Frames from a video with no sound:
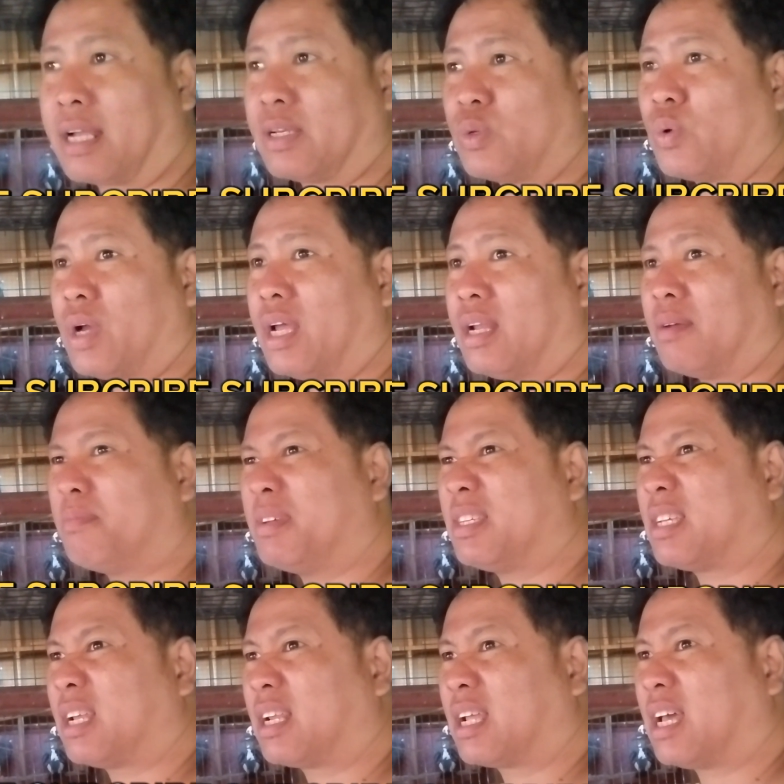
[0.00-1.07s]
Kaso nga lang
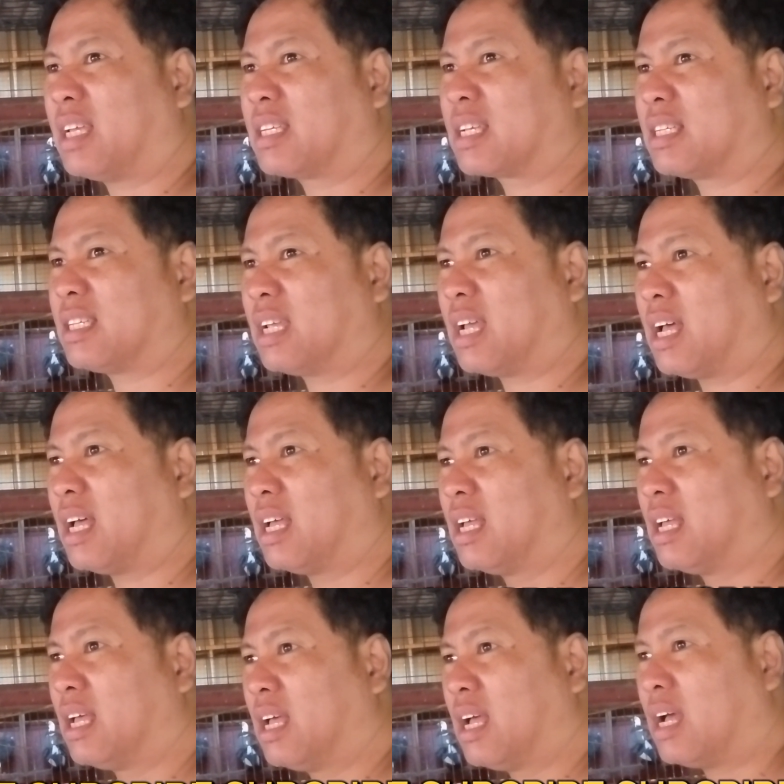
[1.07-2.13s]
minsan guys kasi nga
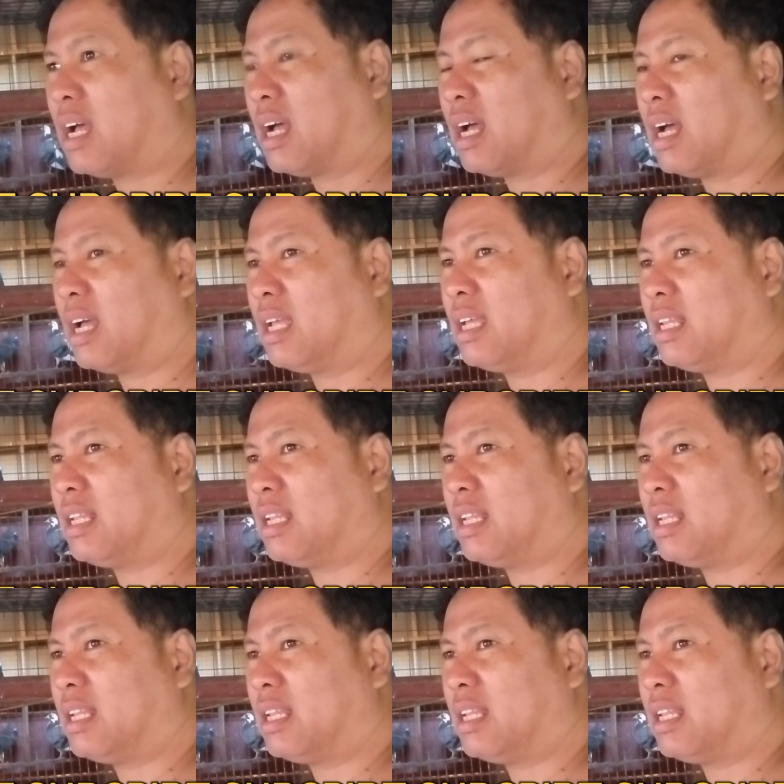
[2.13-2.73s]
uh,